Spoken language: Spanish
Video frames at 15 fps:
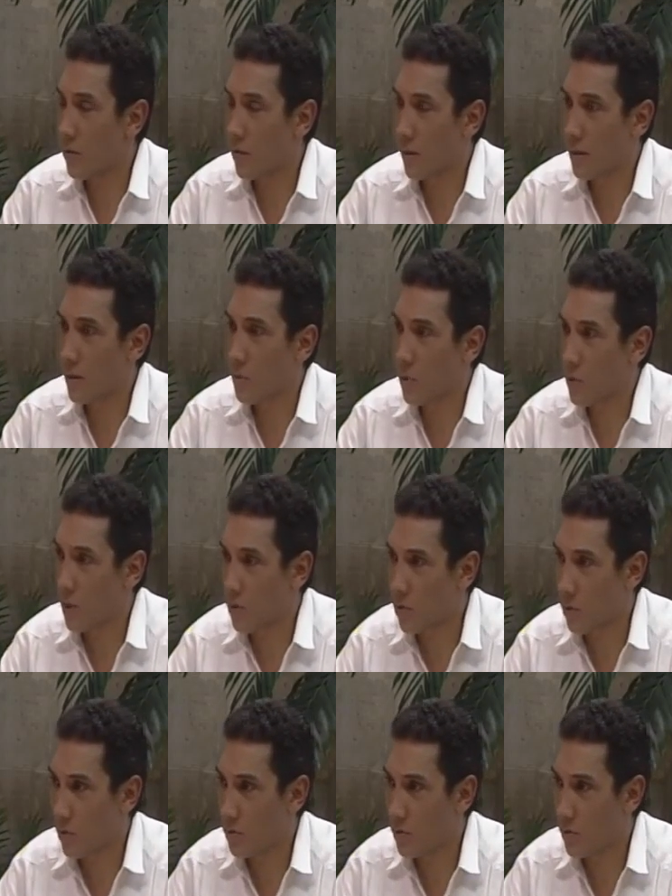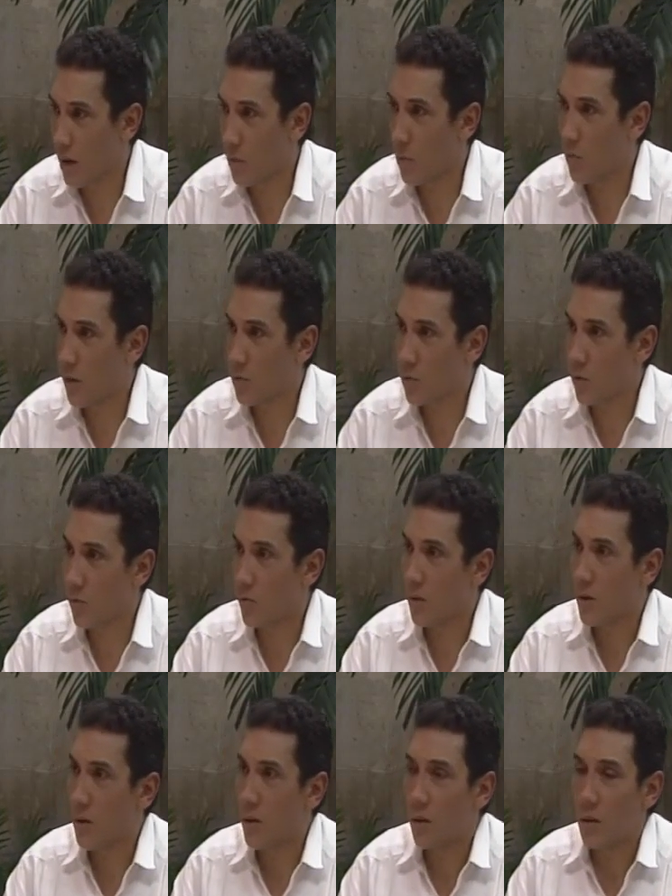con la transportación de la población
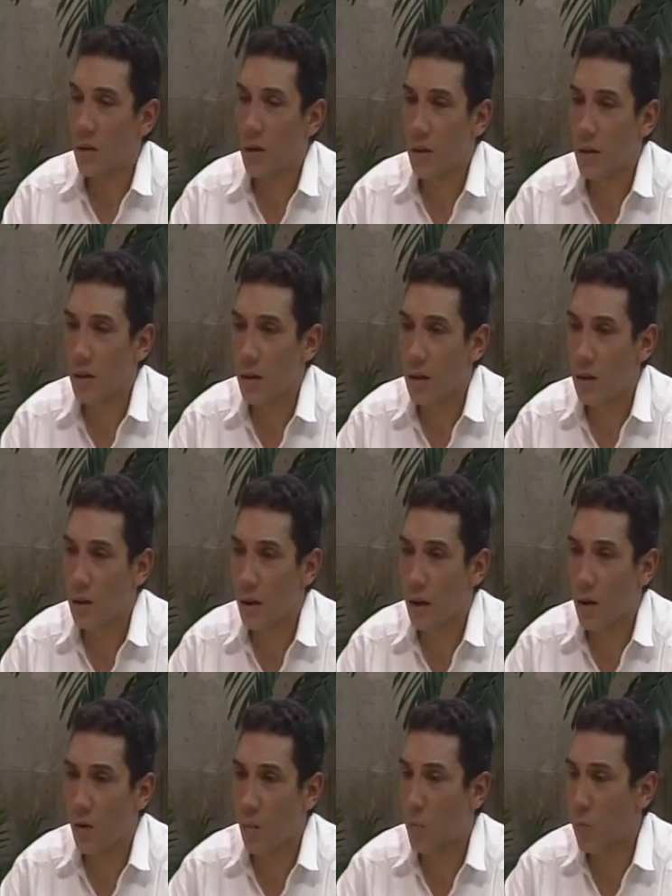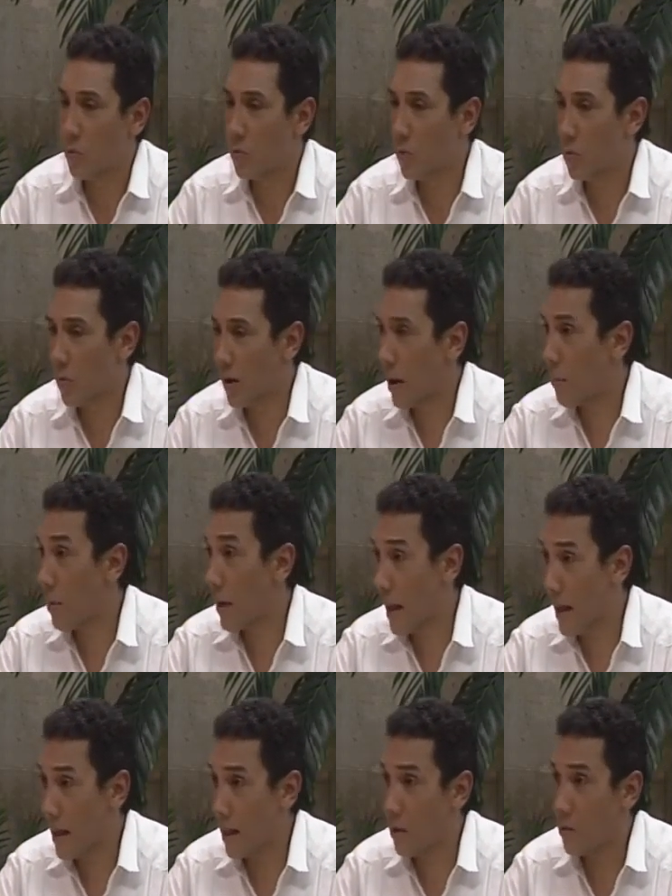eh, en los puntos, en las
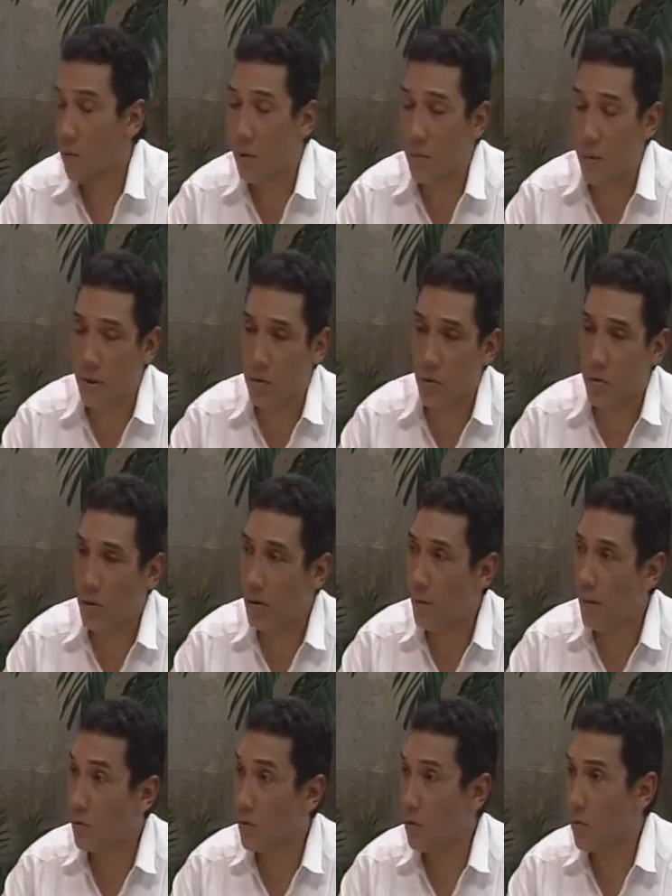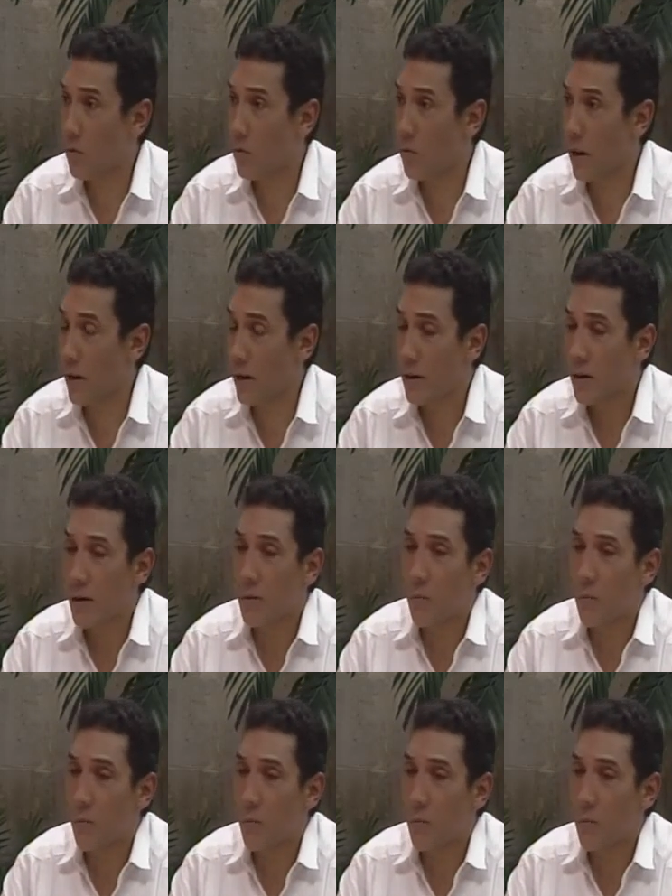paradas, con los inspectores y demás, en todos los lugares,